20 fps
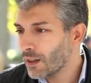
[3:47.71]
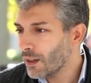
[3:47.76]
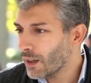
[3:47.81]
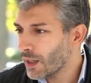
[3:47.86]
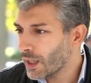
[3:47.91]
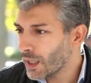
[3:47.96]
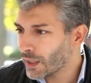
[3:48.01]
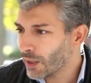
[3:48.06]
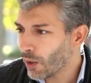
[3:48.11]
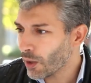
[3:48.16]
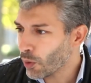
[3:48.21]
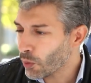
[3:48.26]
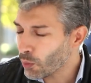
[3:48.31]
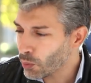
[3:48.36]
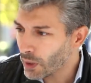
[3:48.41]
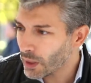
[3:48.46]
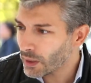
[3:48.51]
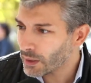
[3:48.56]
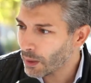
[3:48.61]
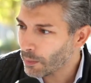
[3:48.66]
Euh, et de
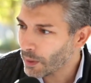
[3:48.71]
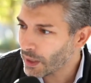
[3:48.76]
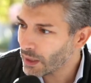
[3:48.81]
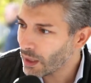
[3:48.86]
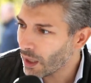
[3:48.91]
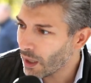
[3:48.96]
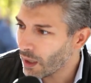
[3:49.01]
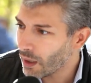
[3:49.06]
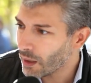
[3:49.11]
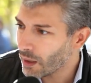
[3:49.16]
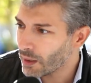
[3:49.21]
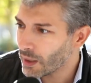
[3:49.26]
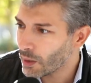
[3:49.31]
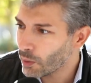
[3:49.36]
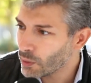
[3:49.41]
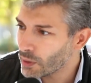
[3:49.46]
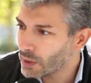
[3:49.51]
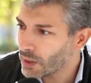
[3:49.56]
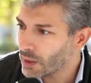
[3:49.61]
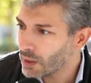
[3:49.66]
rencontrer Sabrina,
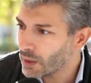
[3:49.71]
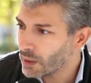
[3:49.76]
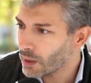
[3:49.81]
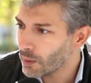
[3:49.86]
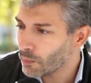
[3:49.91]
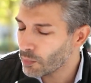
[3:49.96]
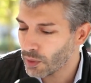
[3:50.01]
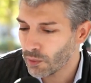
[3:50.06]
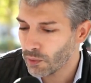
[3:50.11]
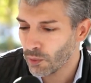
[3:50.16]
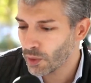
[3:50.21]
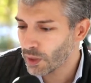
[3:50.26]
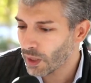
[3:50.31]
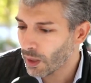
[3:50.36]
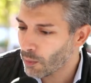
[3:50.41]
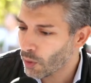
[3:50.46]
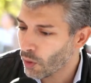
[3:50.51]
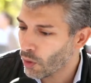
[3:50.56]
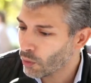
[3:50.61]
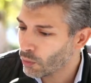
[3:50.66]
Elodie, et puis de
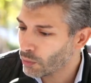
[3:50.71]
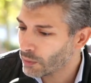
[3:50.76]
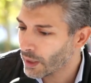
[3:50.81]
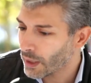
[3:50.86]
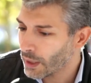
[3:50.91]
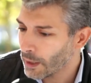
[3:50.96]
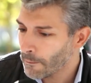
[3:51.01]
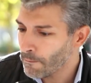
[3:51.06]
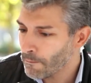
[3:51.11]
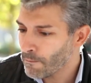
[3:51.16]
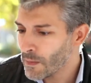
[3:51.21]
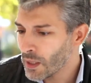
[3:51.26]
venir me rencontrer.